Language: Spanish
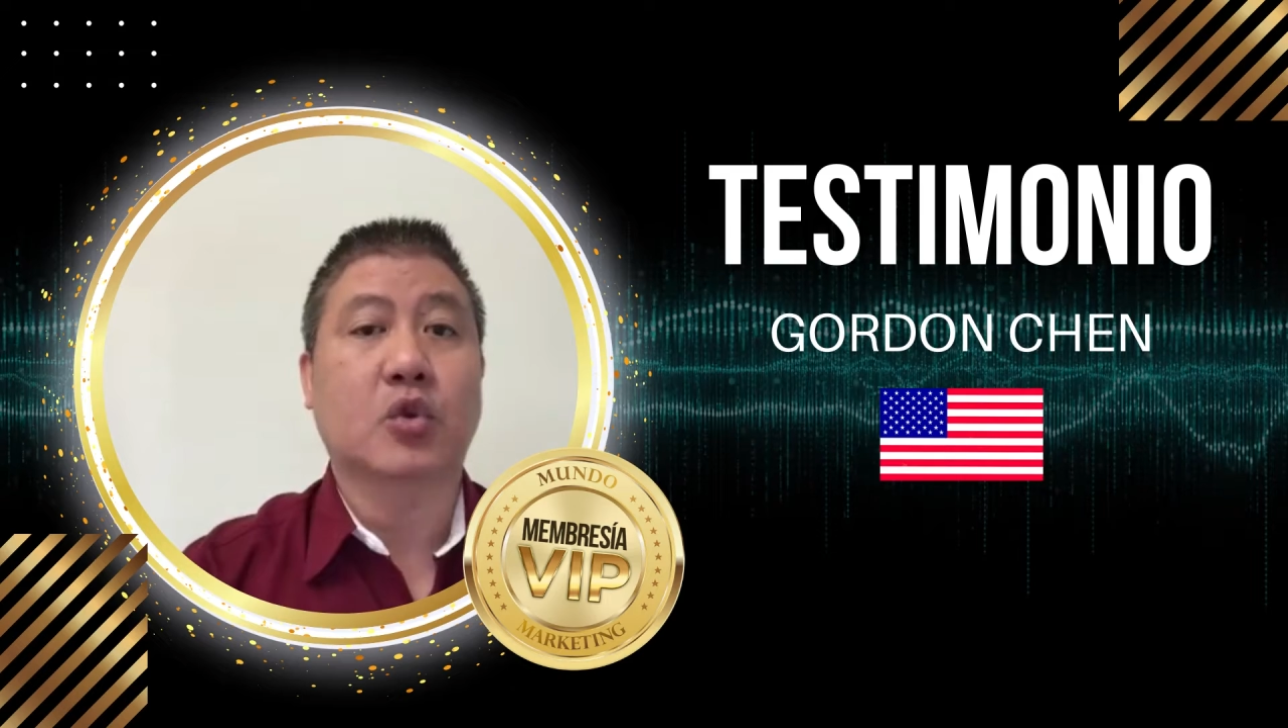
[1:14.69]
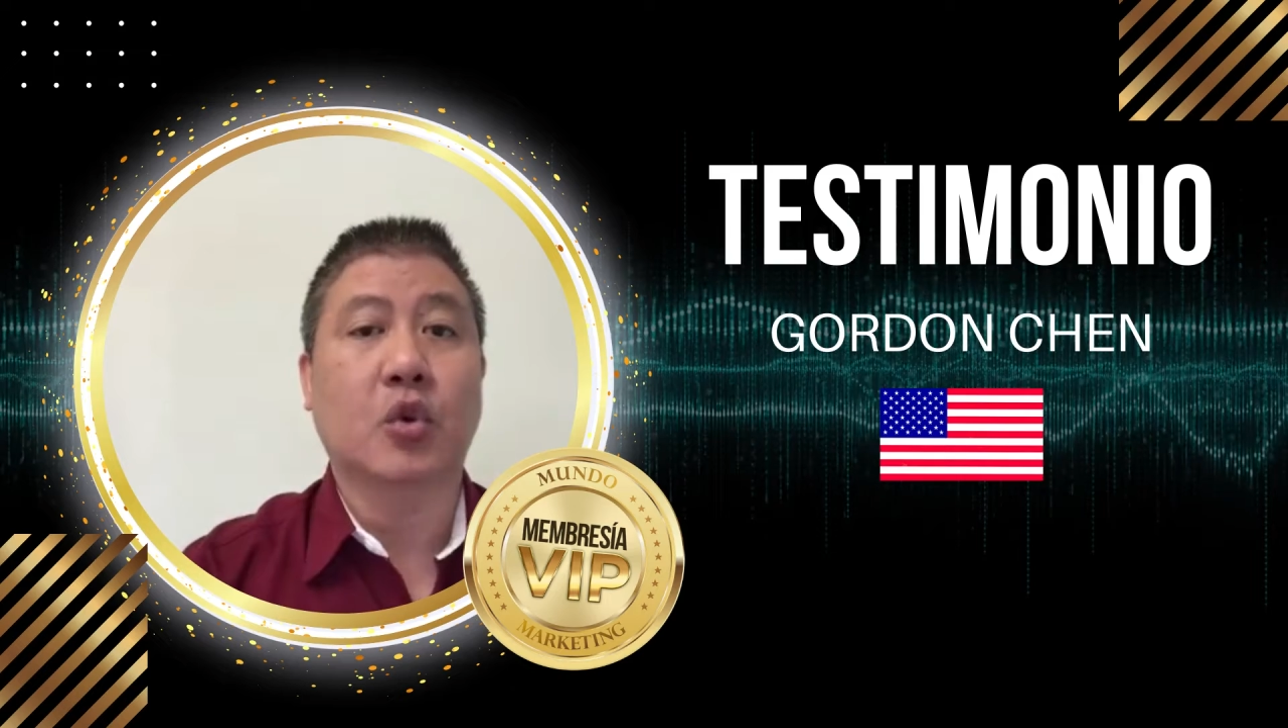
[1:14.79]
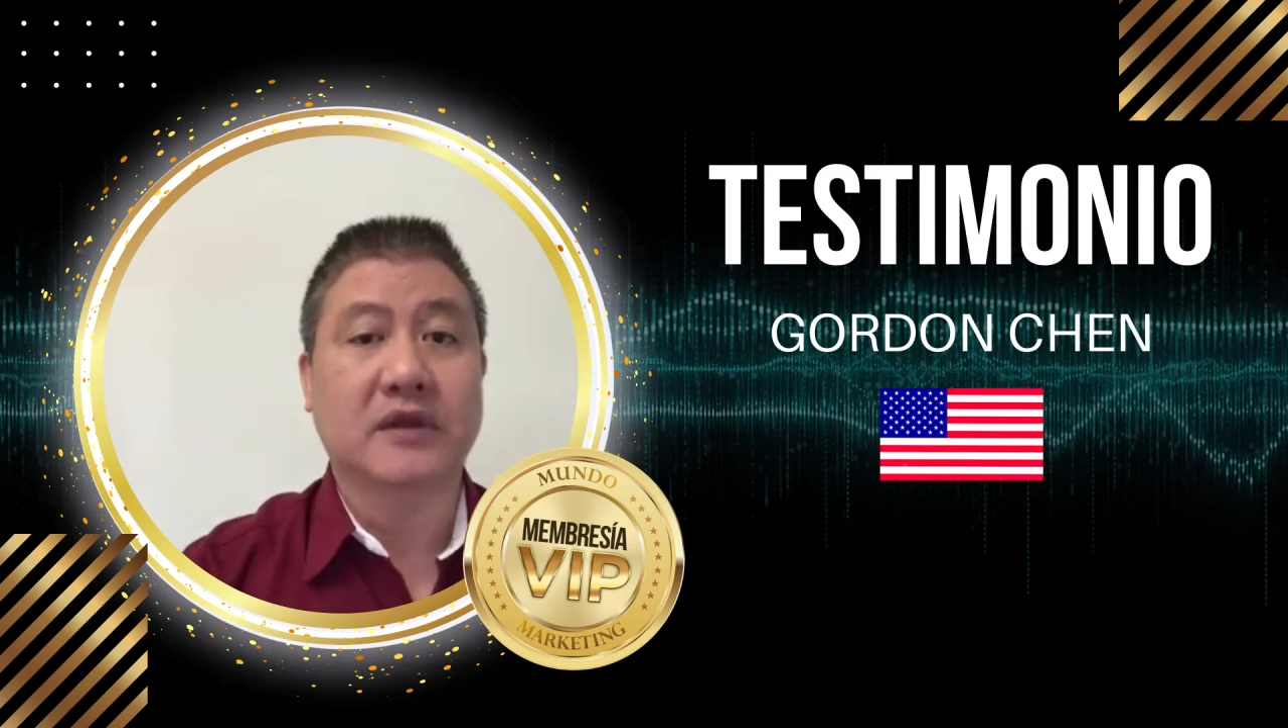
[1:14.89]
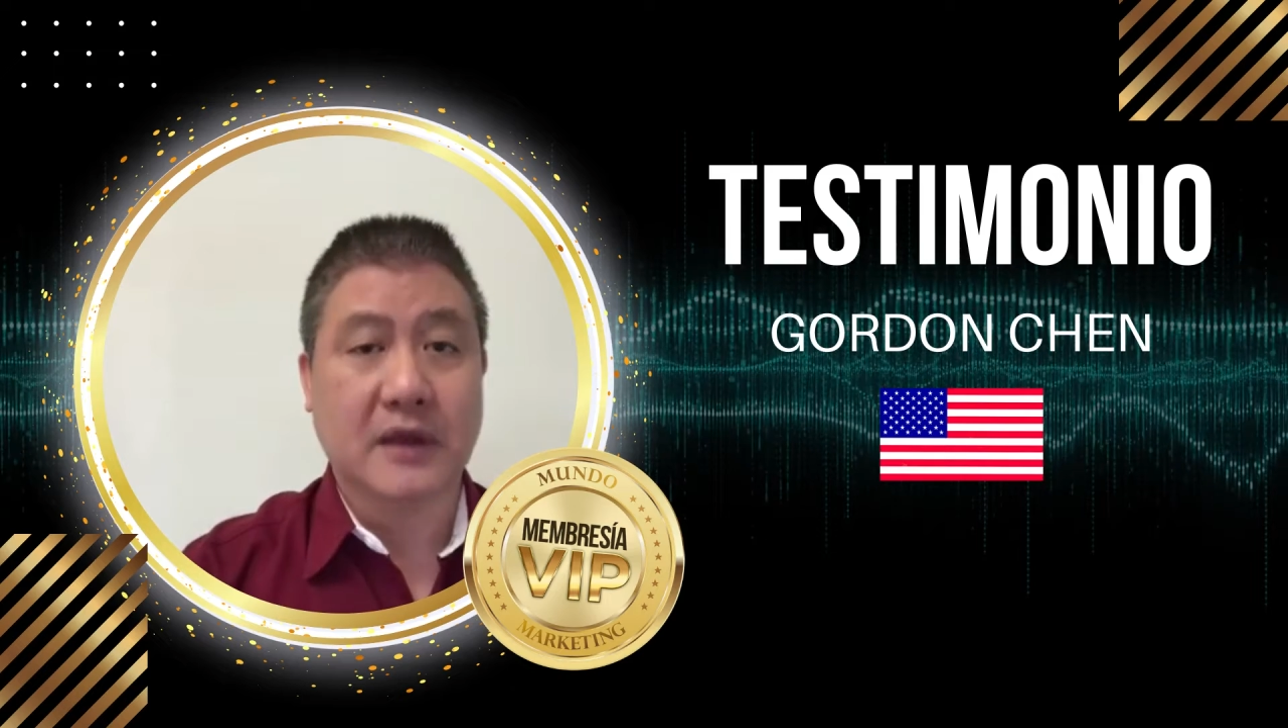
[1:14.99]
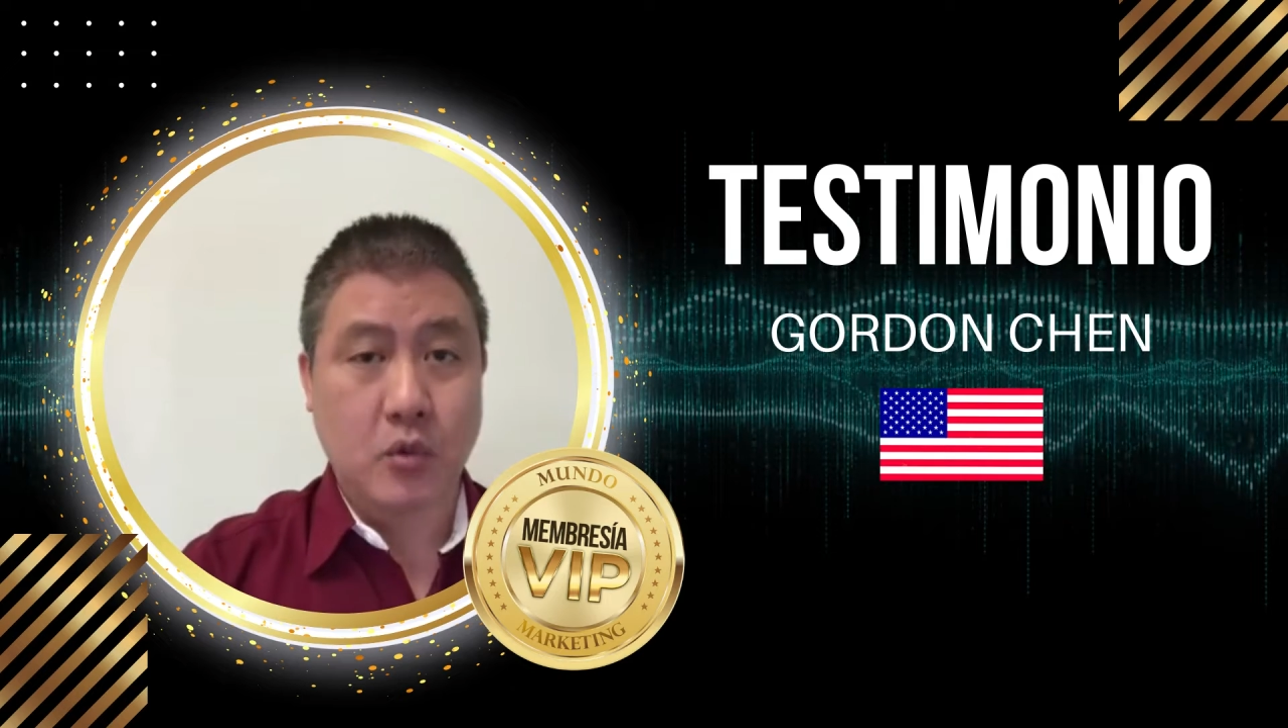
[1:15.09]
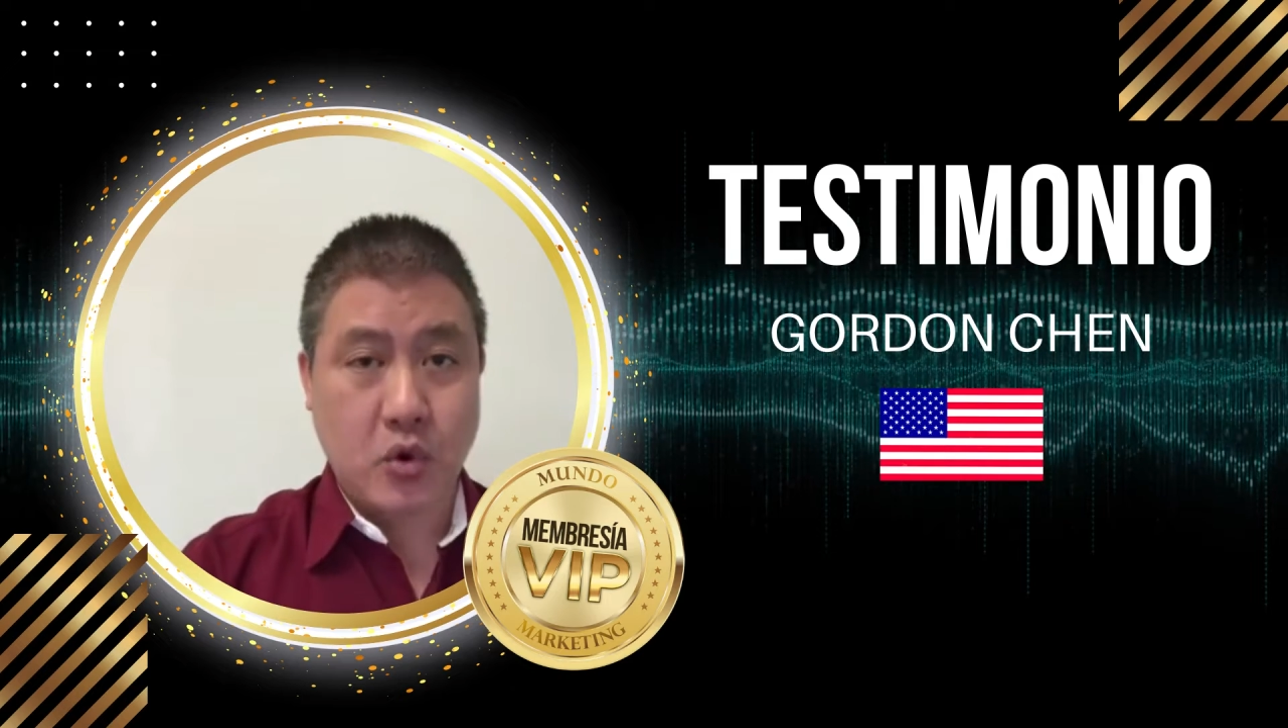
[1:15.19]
tú estás